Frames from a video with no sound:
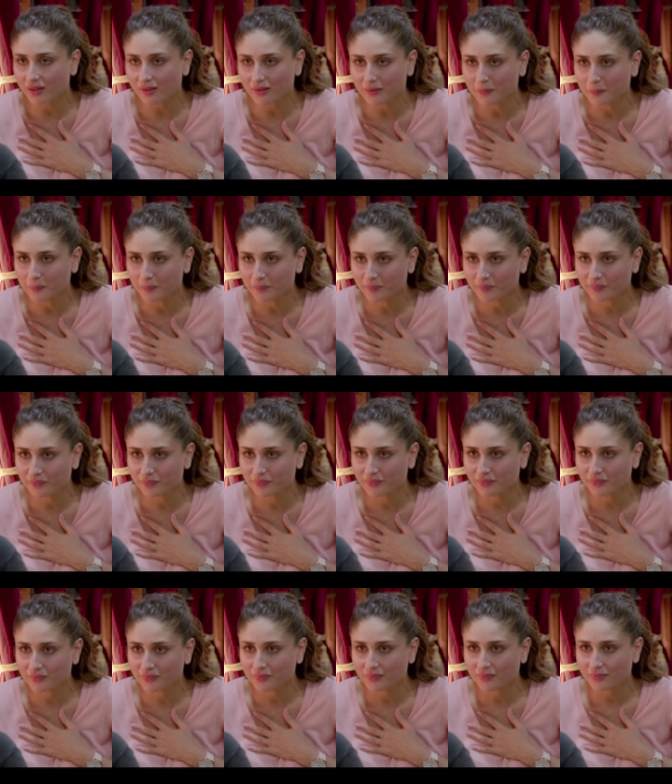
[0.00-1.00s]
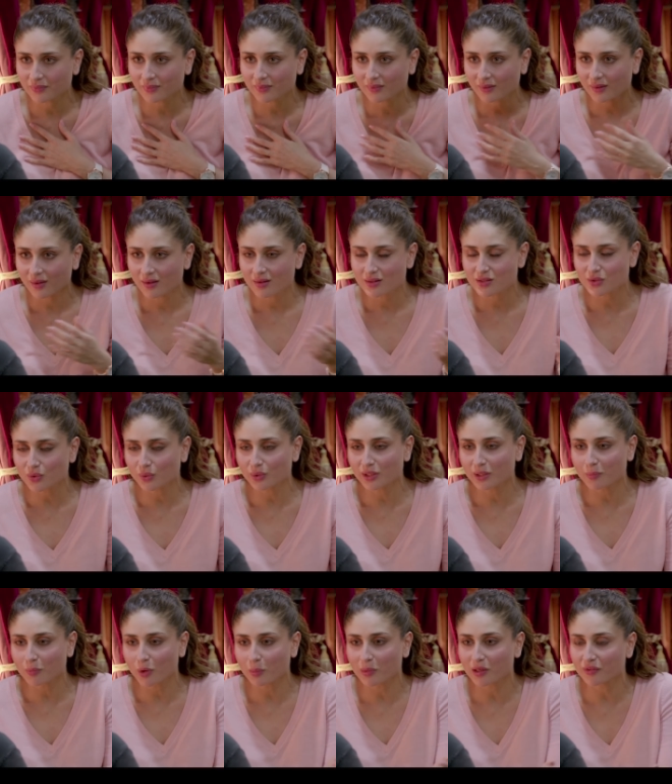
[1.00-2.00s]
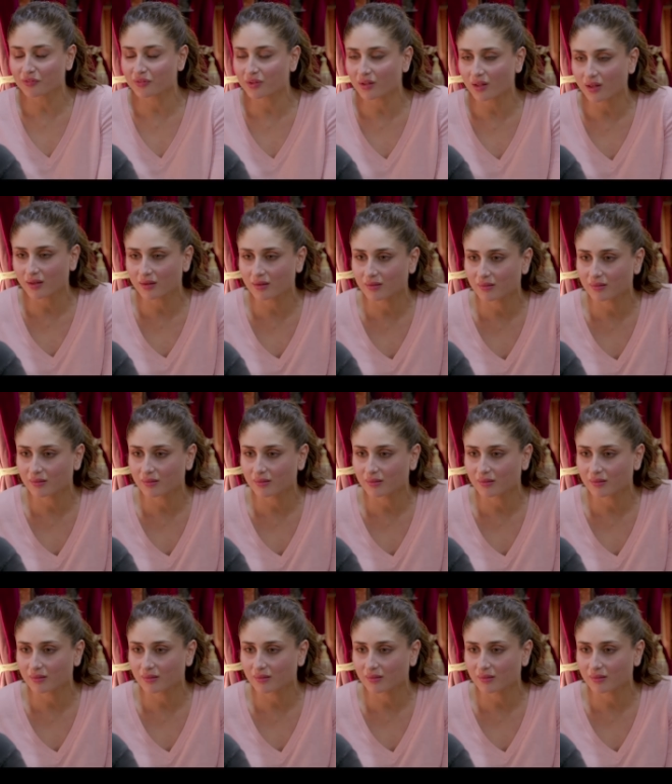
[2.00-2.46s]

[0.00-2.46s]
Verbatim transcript: वेरी यंग इट्स ओनली मॉम आफ्टर